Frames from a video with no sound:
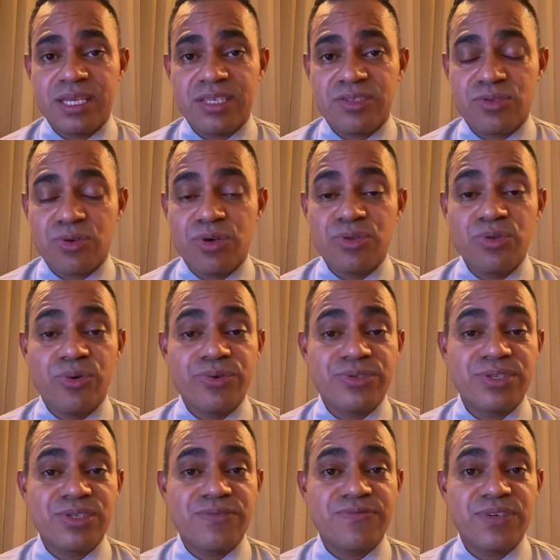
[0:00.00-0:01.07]
tornou-se
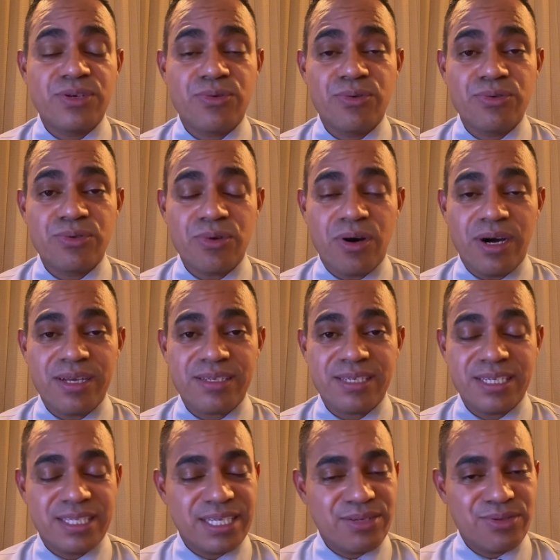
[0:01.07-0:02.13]
dificultosa e
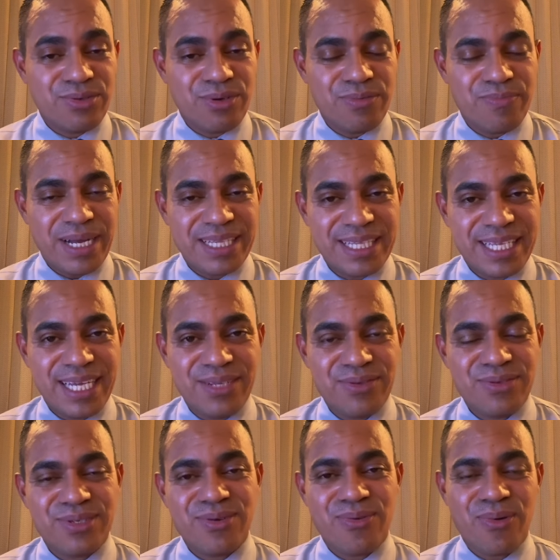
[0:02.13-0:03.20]
tentou bater no
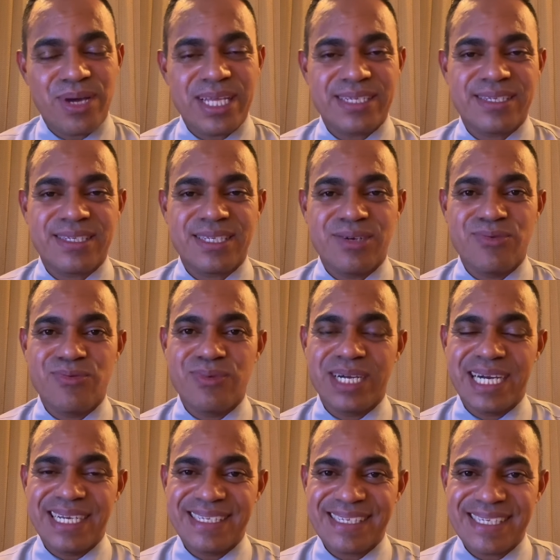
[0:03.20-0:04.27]
seu coração um
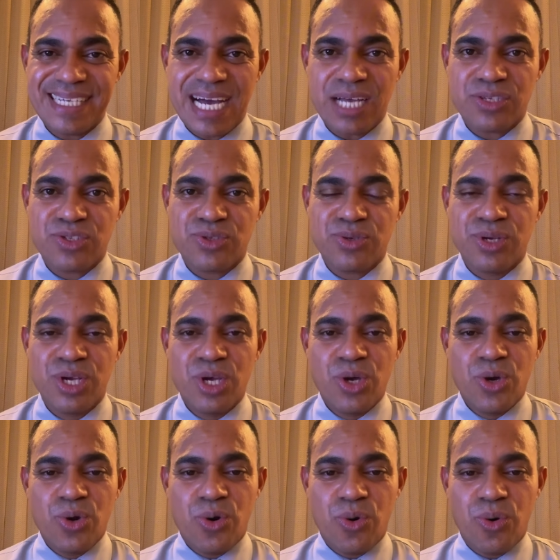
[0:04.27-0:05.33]
cansaço,
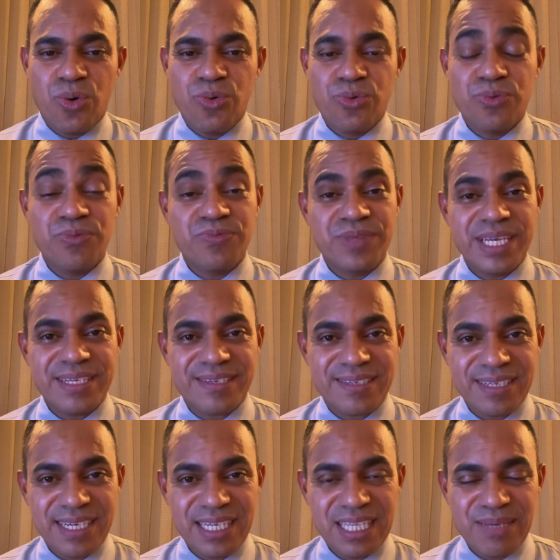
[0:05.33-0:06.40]
ou um
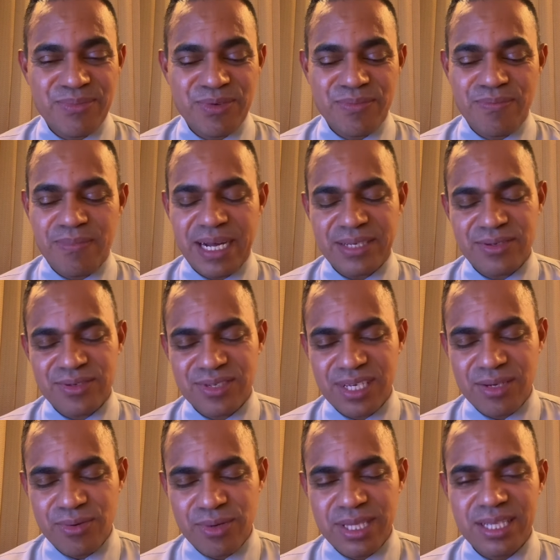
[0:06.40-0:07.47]
desânimo, mas o
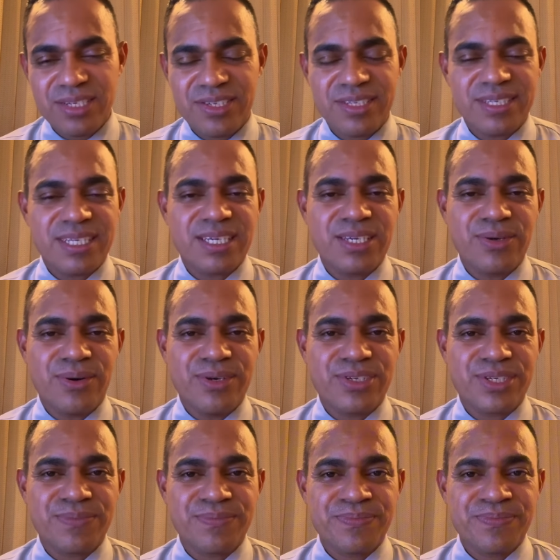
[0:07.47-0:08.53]
Senhor lhe diz aqui
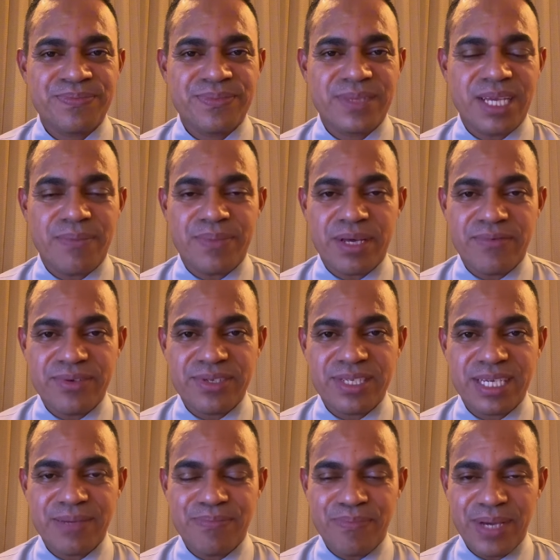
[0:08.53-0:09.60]
hoje, né, para
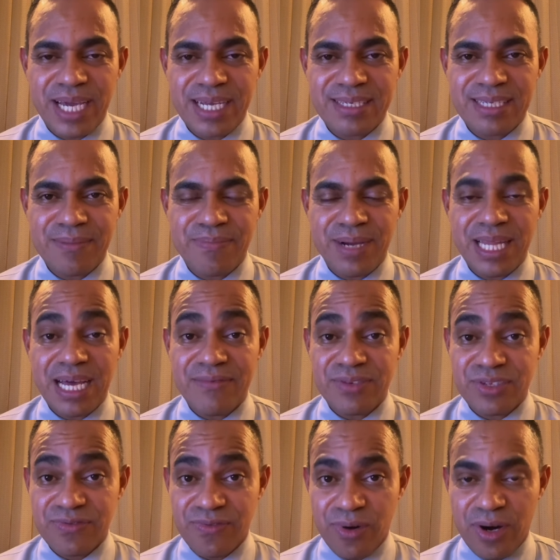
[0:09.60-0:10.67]
você, pega essa palavra,
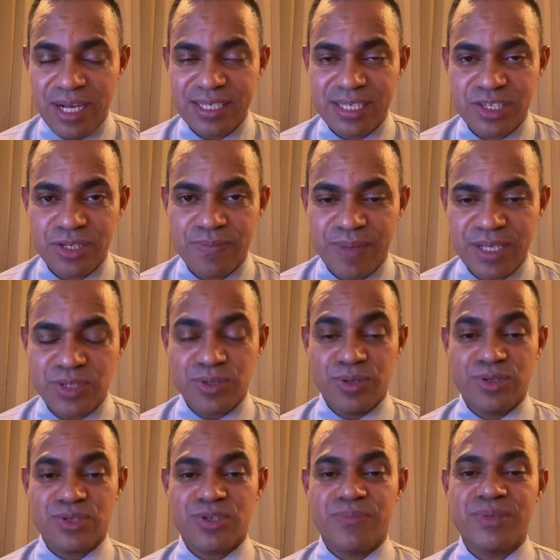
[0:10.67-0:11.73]
esforça-te, pastor,
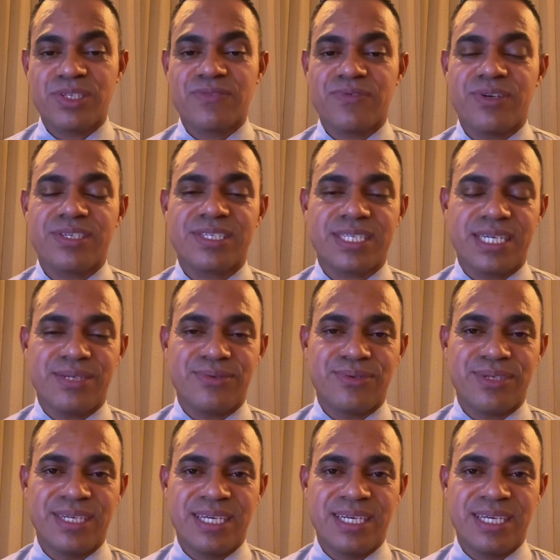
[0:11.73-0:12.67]
estou me esforçando,